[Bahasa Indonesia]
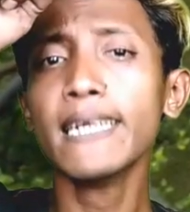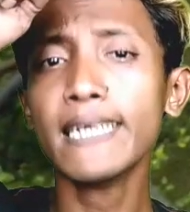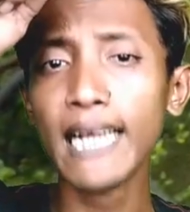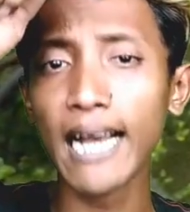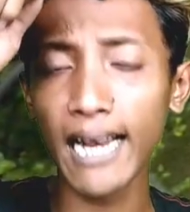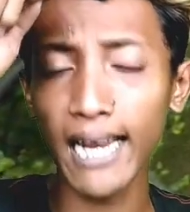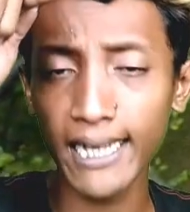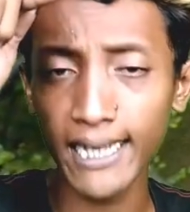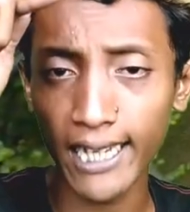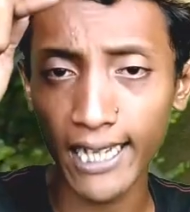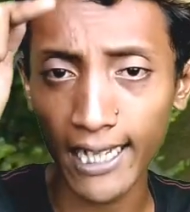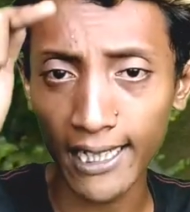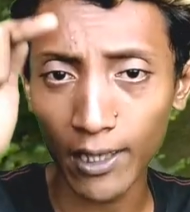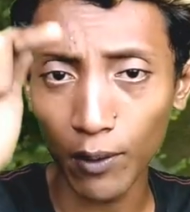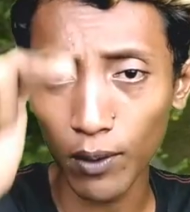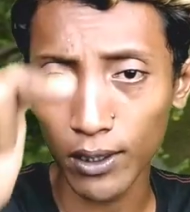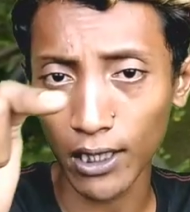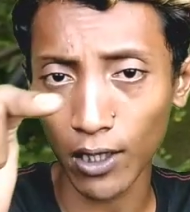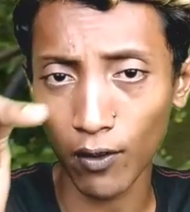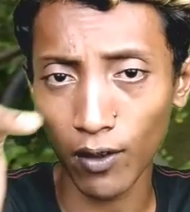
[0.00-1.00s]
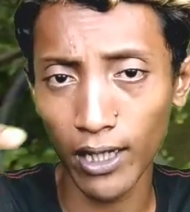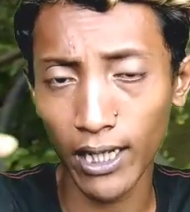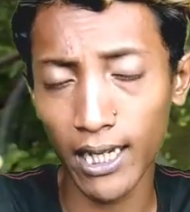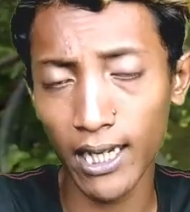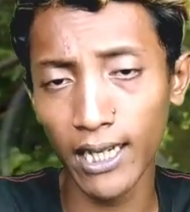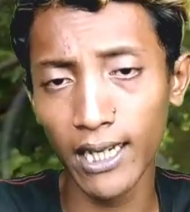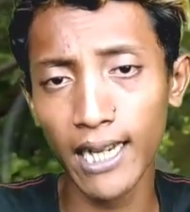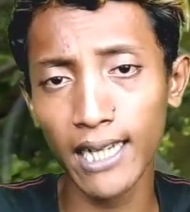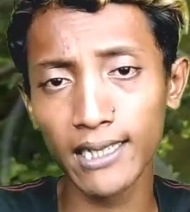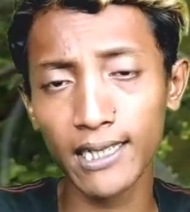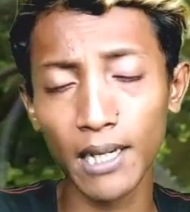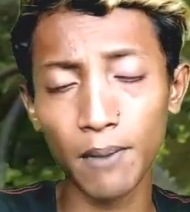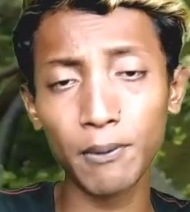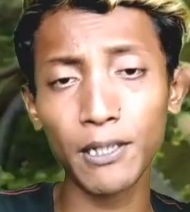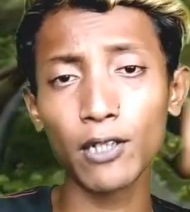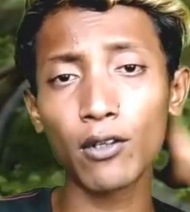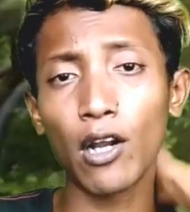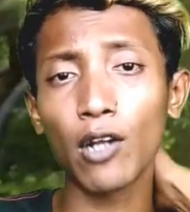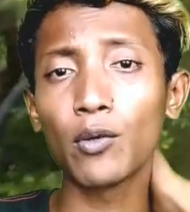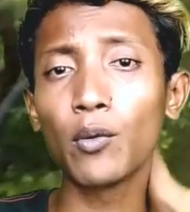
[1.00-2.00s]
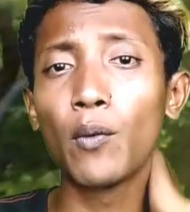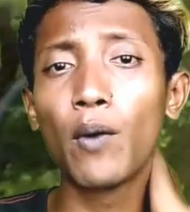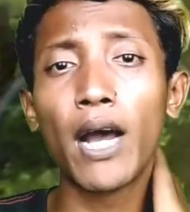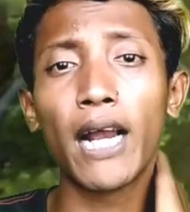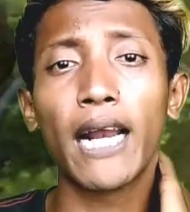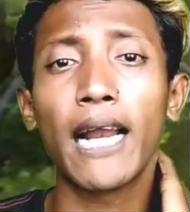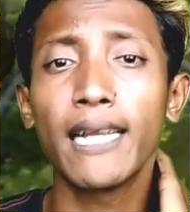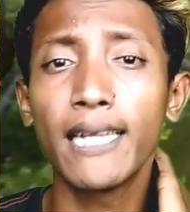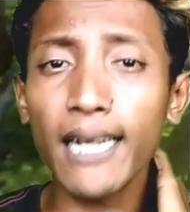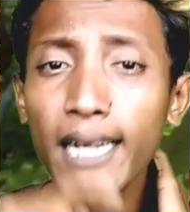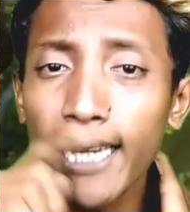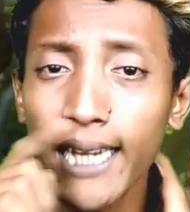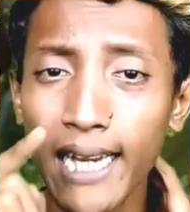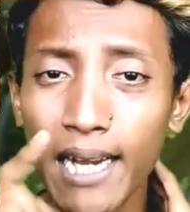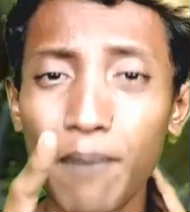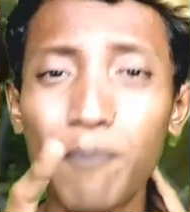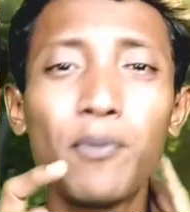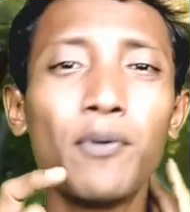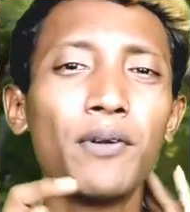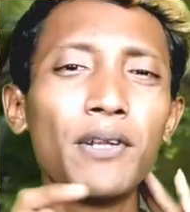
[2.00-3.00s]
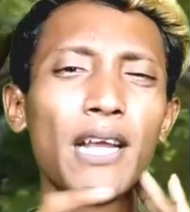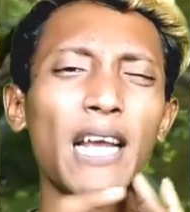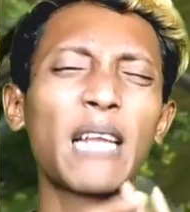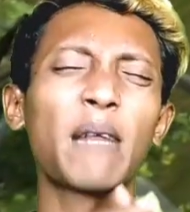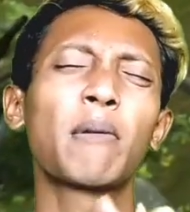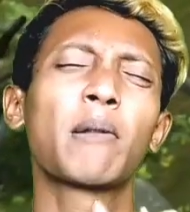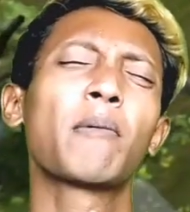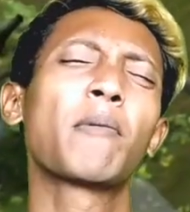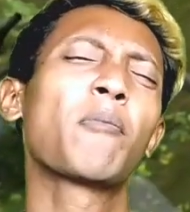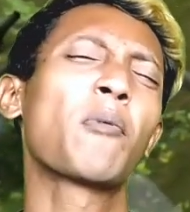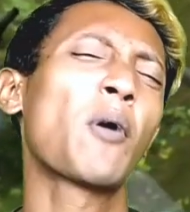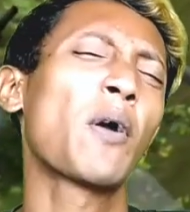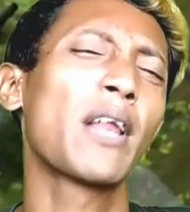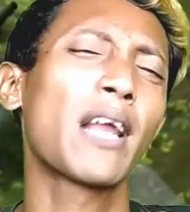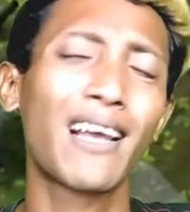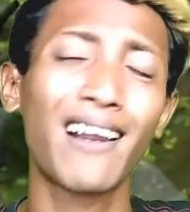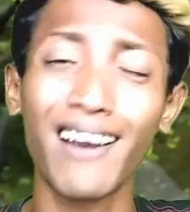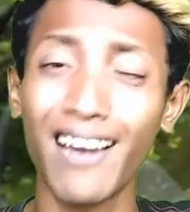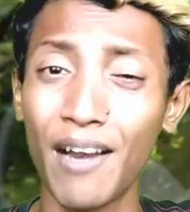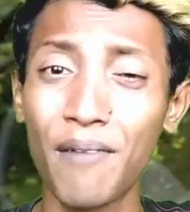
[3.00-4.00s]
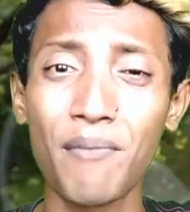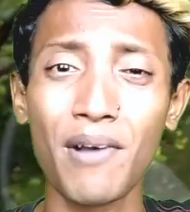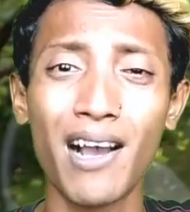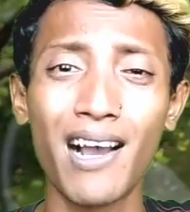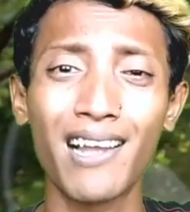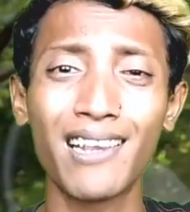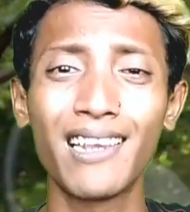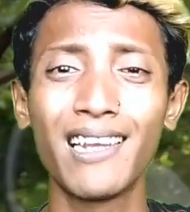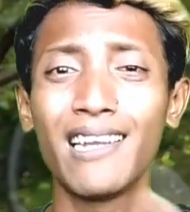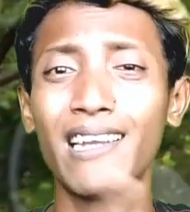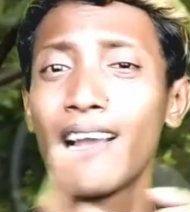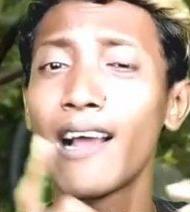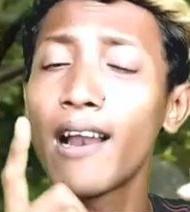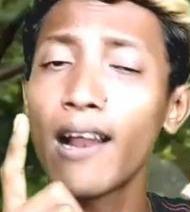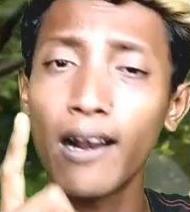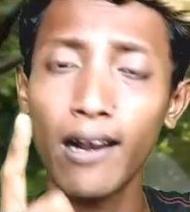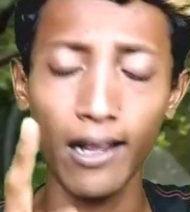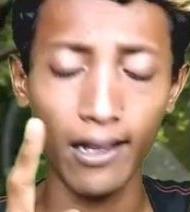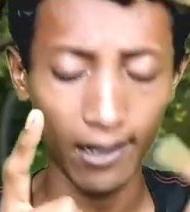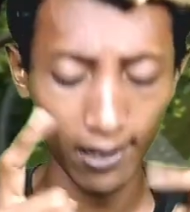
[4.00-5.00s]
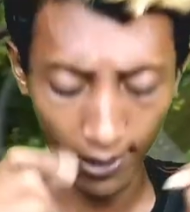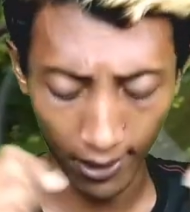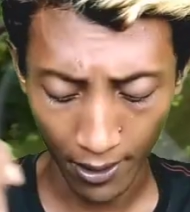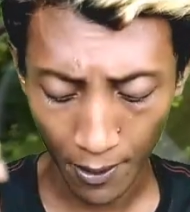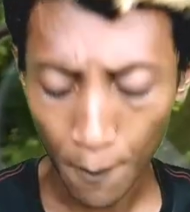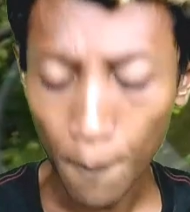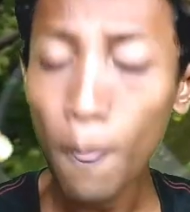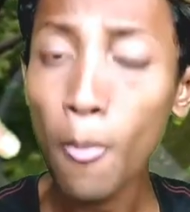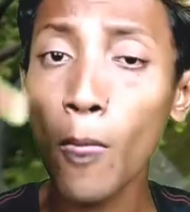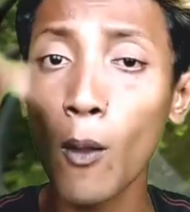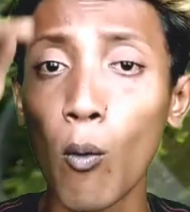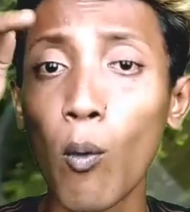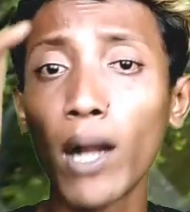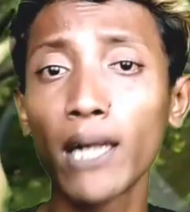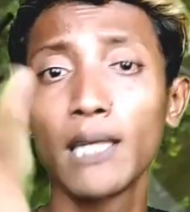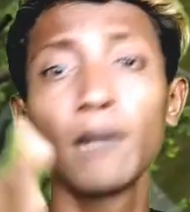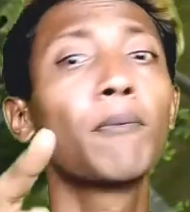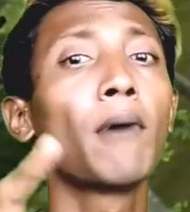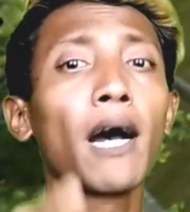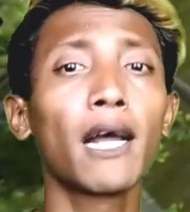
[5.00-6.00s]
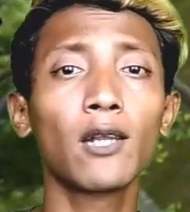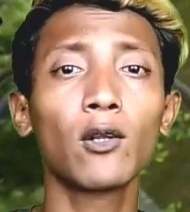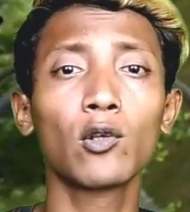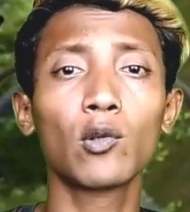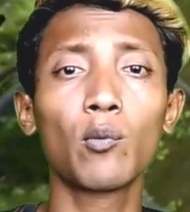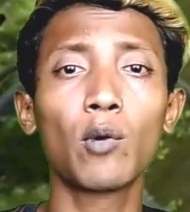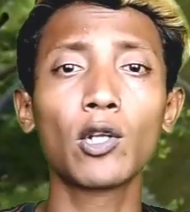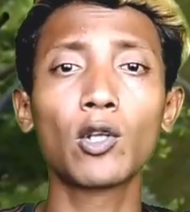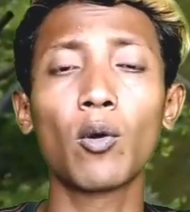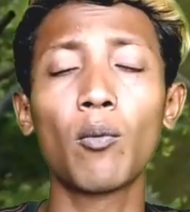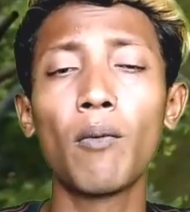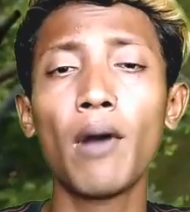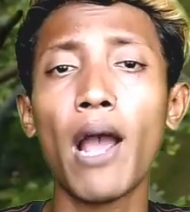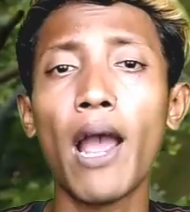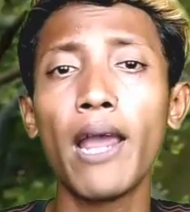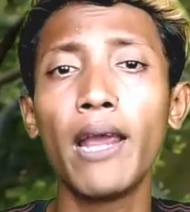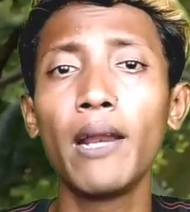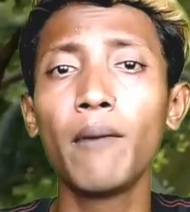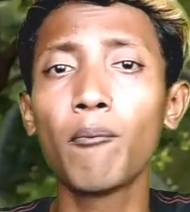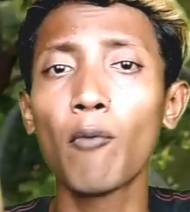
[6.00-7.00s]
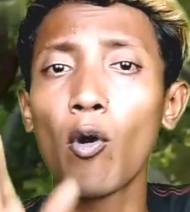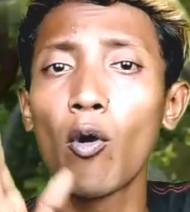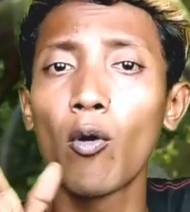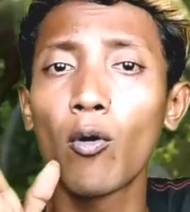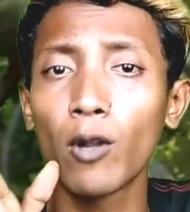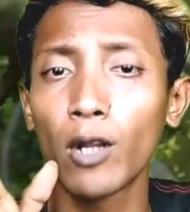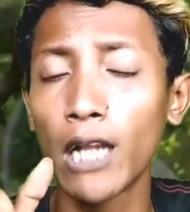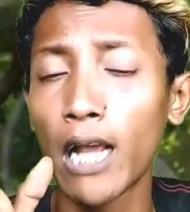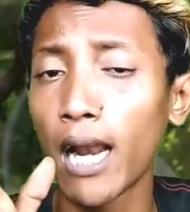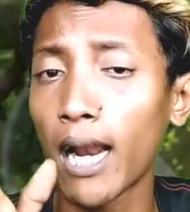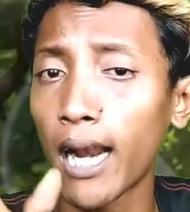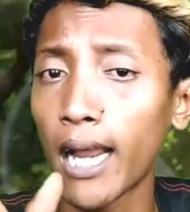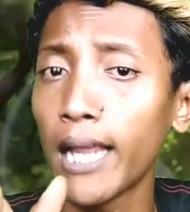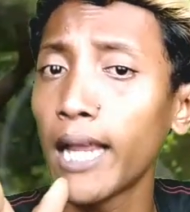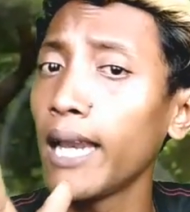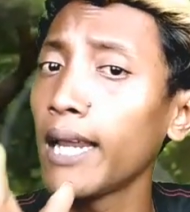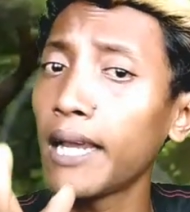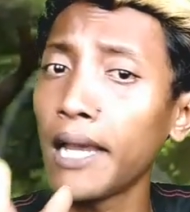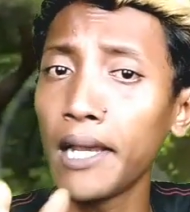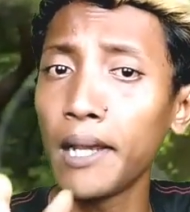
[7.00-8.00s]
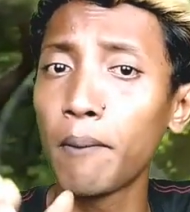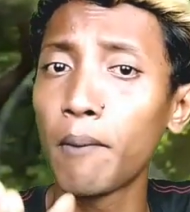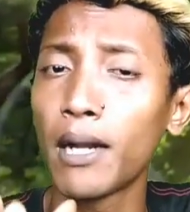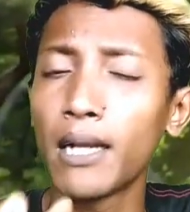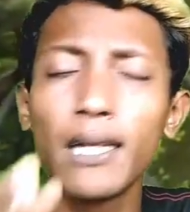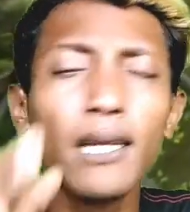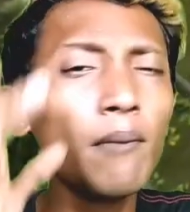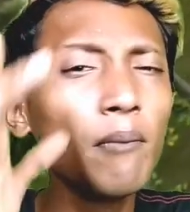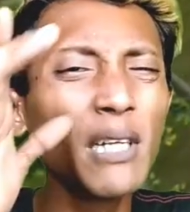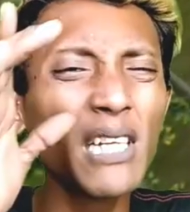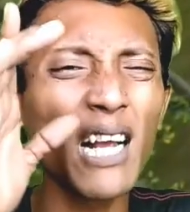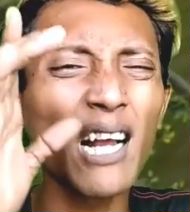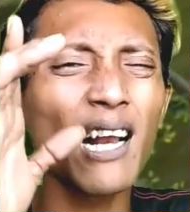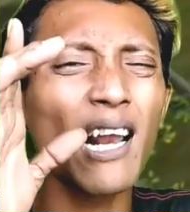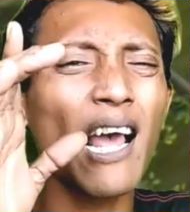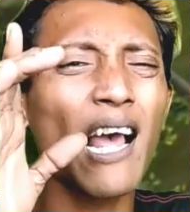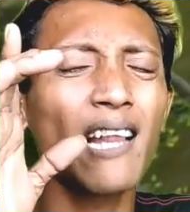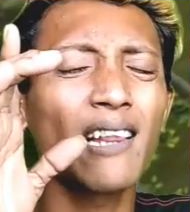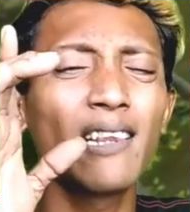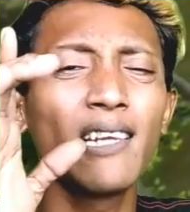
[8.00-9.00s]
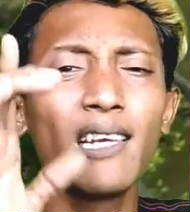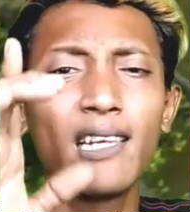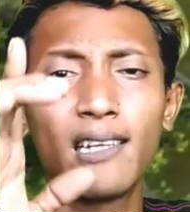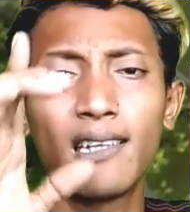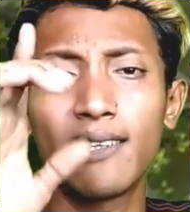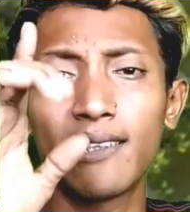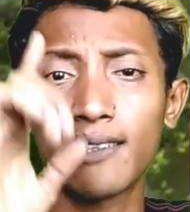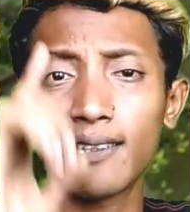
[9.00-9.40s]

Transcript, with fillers: jalannya nanti gue taruh linknya di deskripsi itu langsung gue aja ke yang punya teman-teman pokoknya keren banget nih jalanannya nih wajib banget lu semua cobain mau jalanannya nih kayak gimana jadi bisa ngelatih